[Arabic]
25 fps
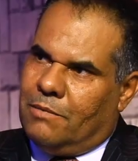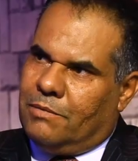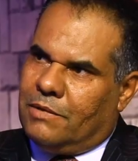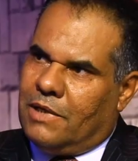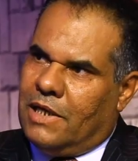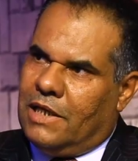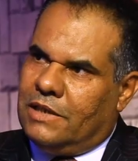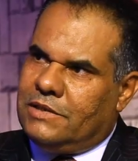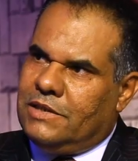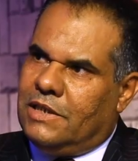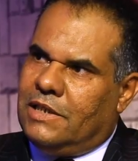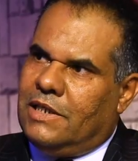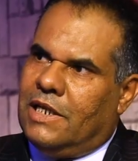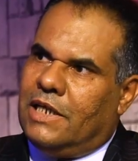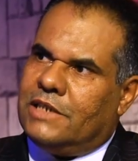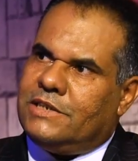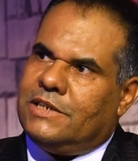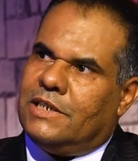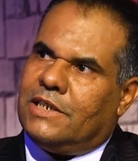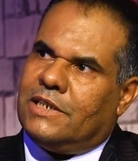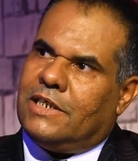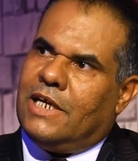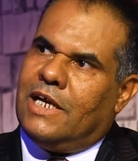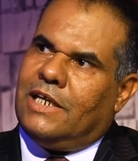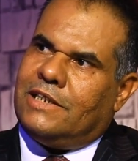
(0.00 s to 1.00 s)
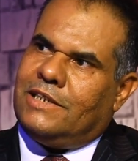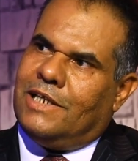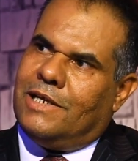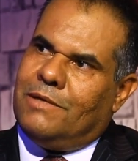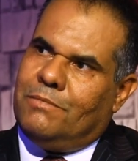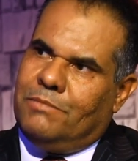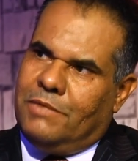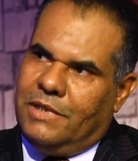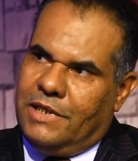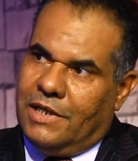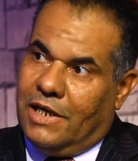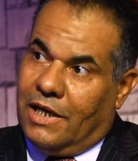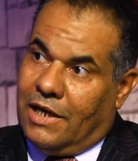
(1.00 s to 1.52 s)
الابراج الى شركات
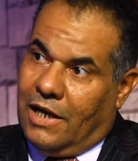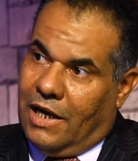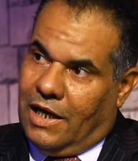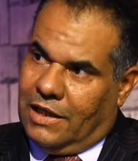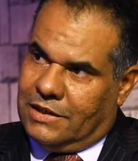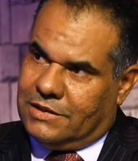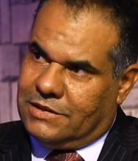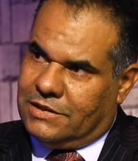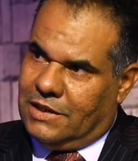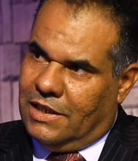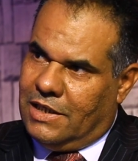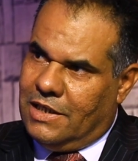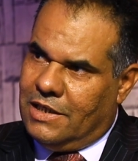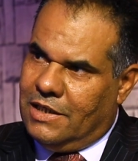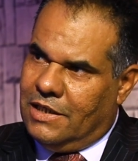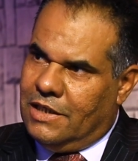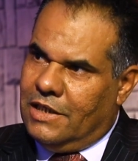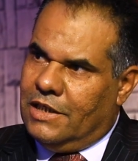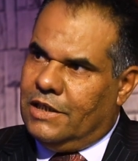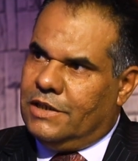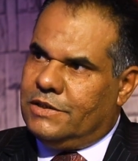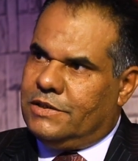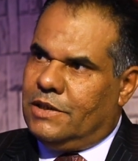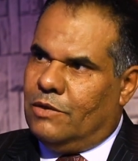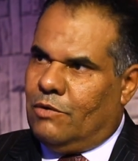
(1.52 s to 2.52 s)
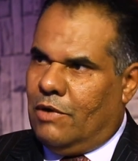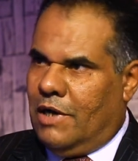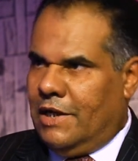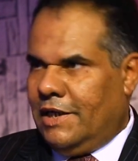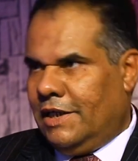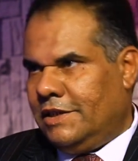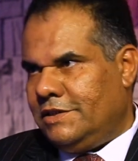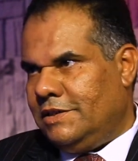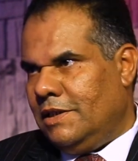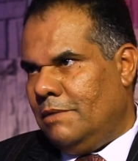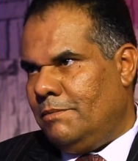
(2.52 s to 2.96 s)
امنيه خاصه سواء